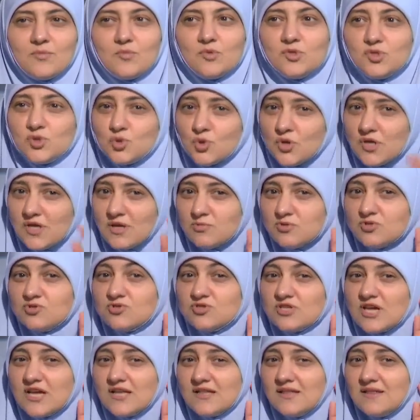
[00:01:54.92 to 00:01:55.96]
بصوا كده بص
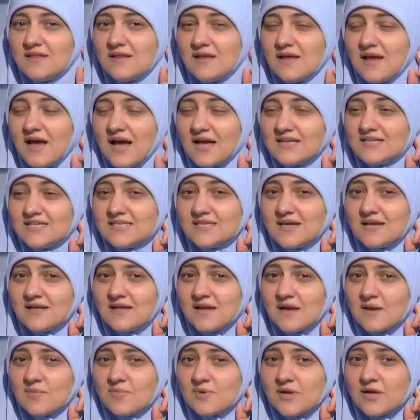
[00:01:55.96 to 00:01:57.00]
سيد حديث
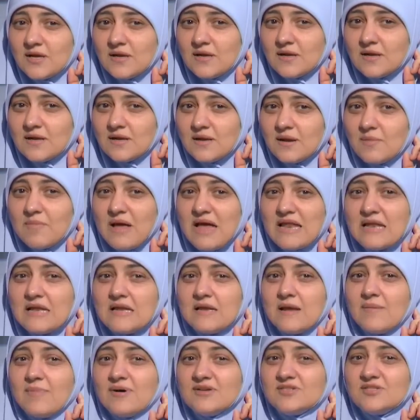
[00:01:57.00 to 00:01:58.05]
سيدنا جبريل لما قال
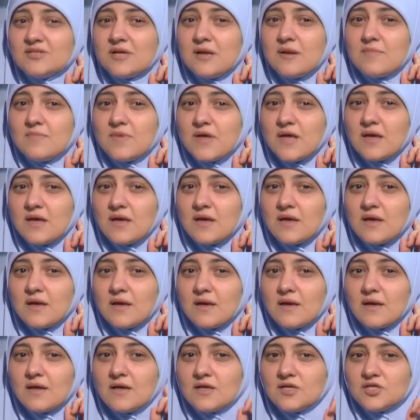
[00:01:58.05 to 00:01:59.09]
للنبي عليه السلام ايه
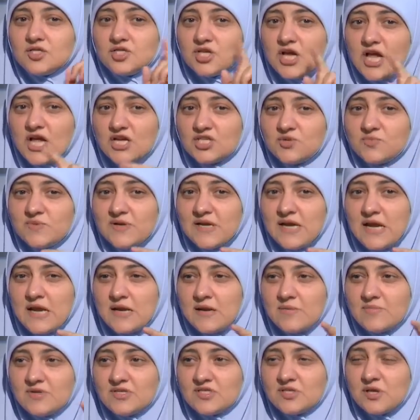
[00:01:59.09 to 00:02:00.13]
جاء جبريل
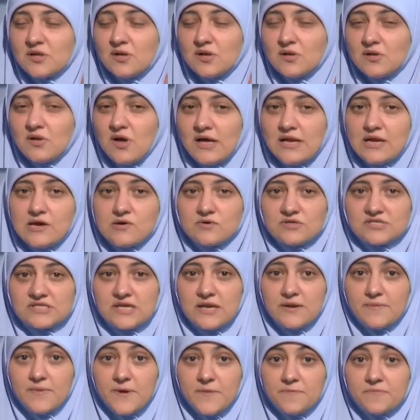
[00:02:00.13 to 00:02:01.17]
النبي صلى الله عليه
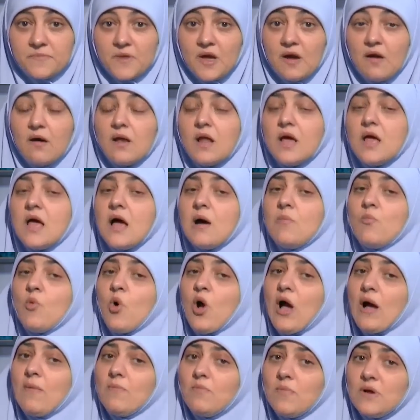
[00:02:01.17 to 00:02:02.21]
وسلم قال يا
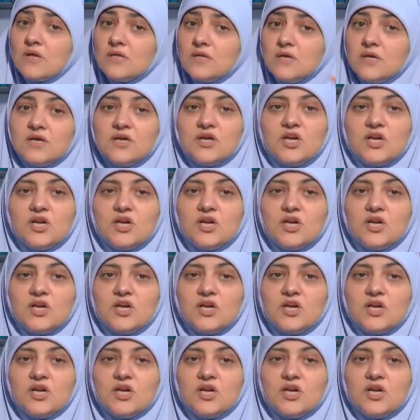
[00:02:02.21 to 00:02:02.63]
محمد